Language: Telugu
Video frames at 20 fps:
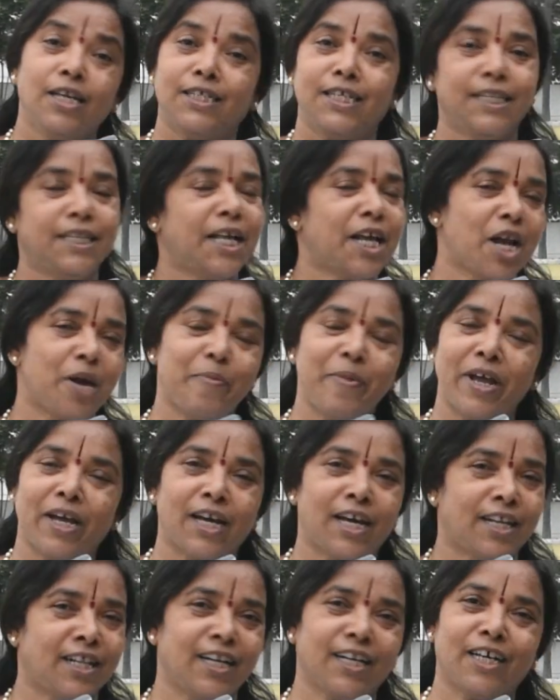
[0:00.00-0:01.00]
సీతారామయ్య
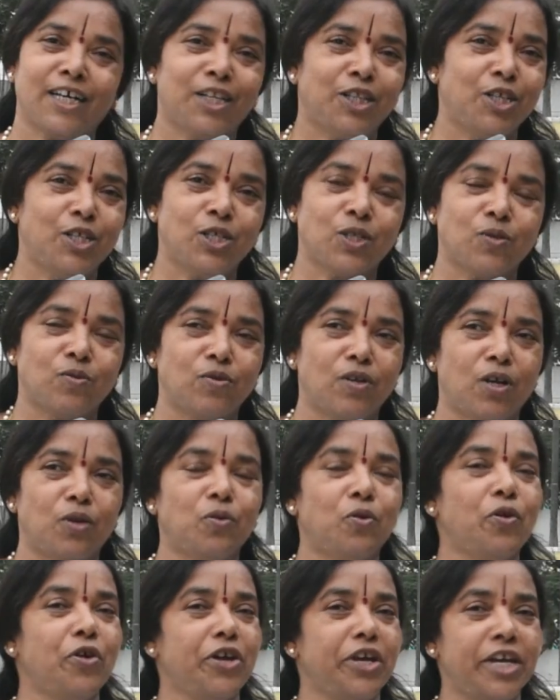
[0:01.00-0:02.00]
గారి దగ్గర
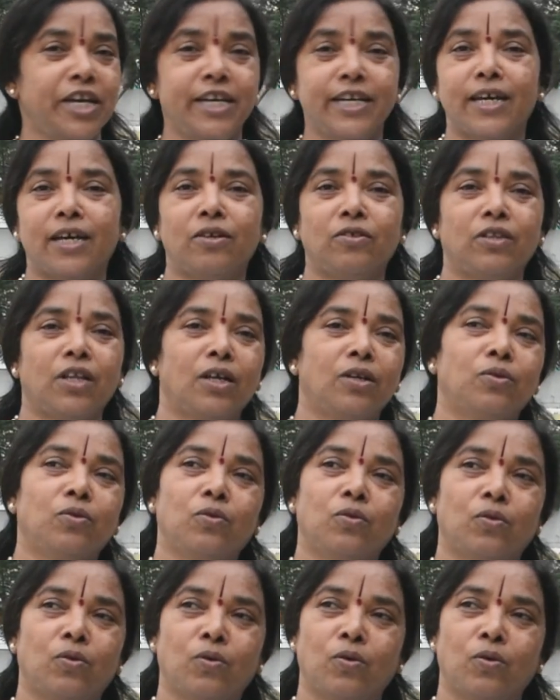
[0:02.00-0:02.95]
తీసుకున్నాను ఈ ఇయర్ తను